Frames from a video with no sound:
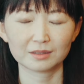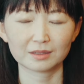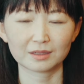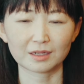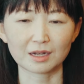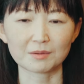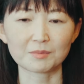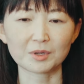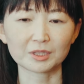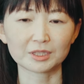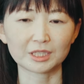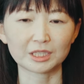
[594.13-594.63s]

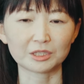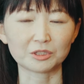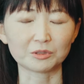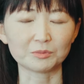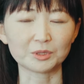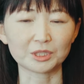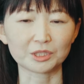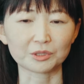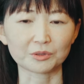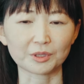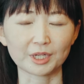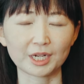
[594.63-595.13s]
頑張っていく
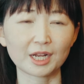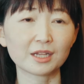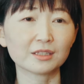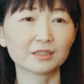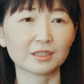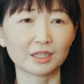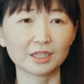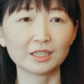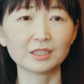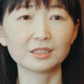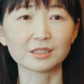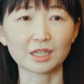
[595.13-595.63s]
道を選ん
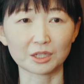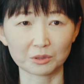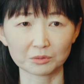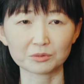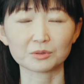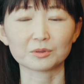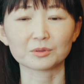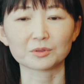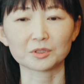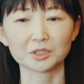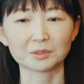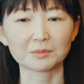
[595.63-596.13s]
でいいんだよ
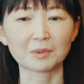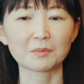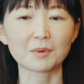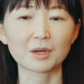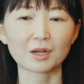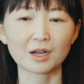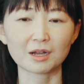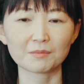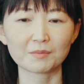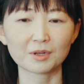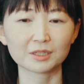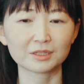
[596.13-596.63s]
そのまま
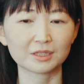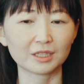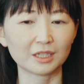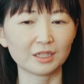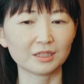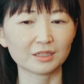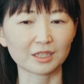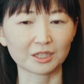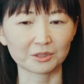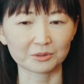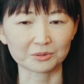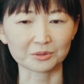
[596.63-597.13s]
頑張っていい
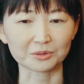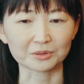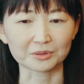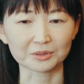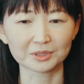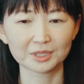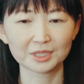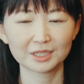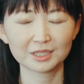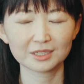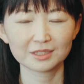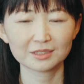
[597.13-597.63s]
んだよと
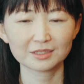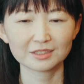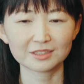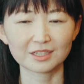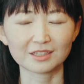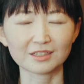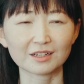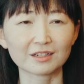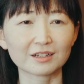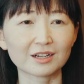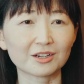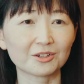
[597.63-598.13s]
背
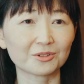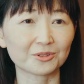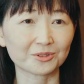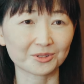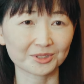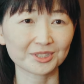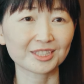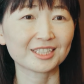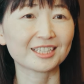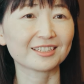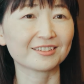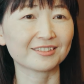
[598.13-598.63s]
中を
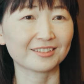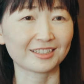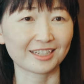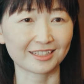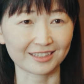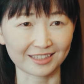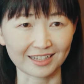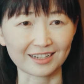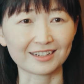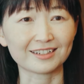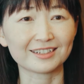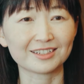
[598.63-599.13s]
押してくれ
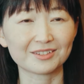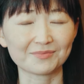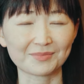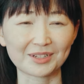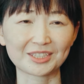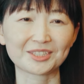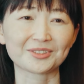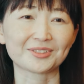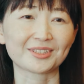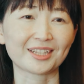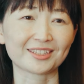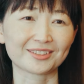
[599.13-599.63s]
た
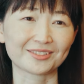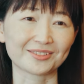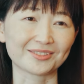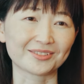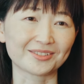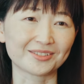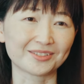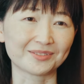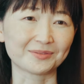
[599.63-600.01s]
場所だと